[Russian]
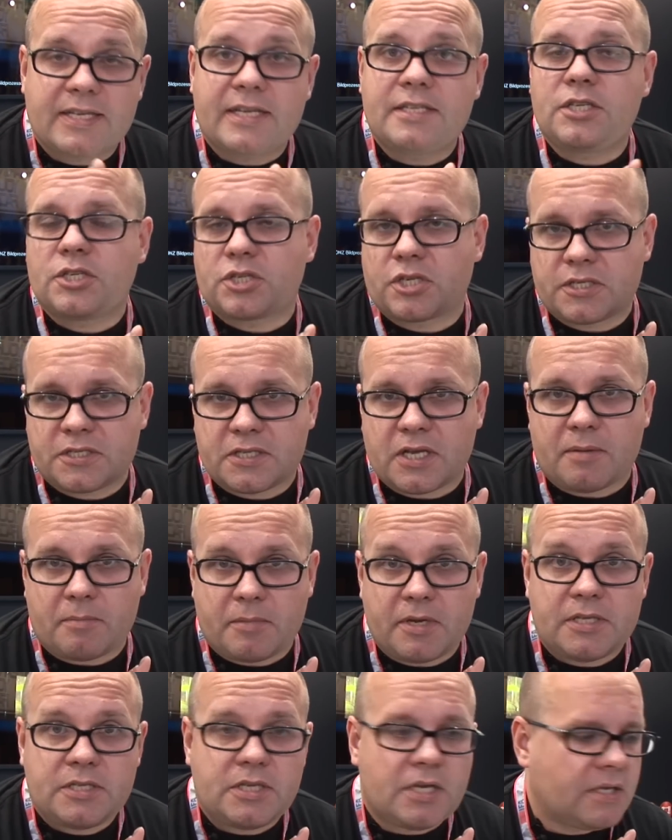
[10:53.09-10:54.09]
за те же
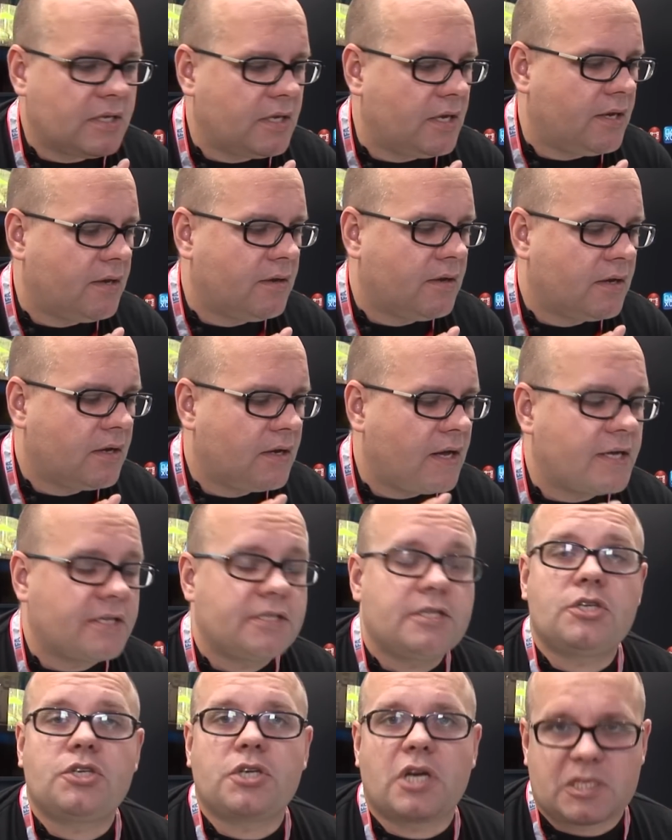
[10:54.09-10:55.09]
самые деньги, как
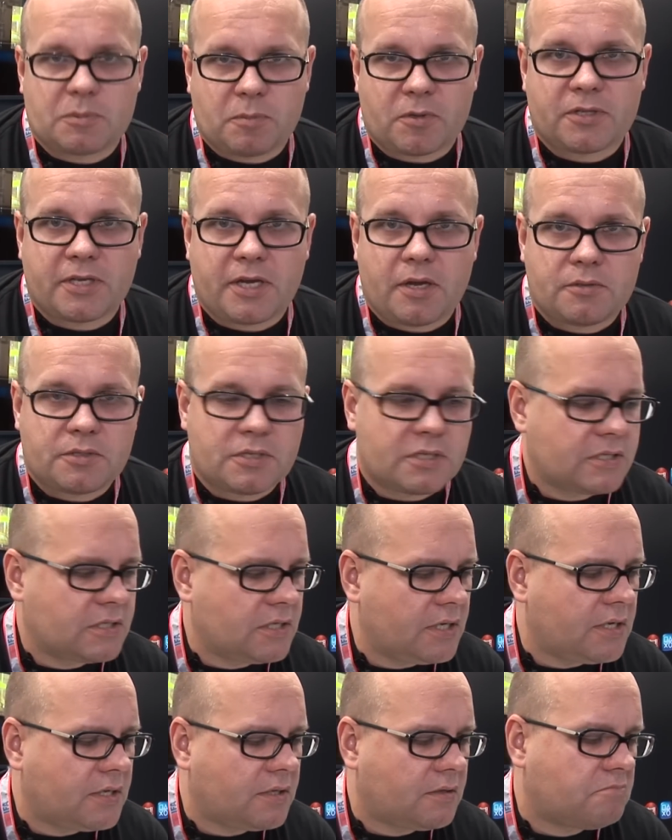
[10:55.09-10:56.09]
сейчас продается
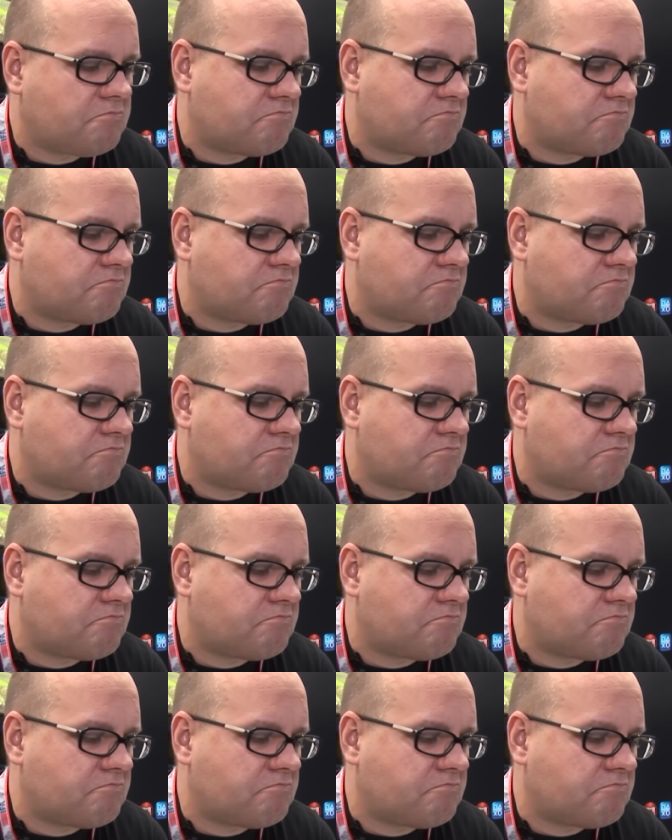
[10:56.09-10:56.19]
Z,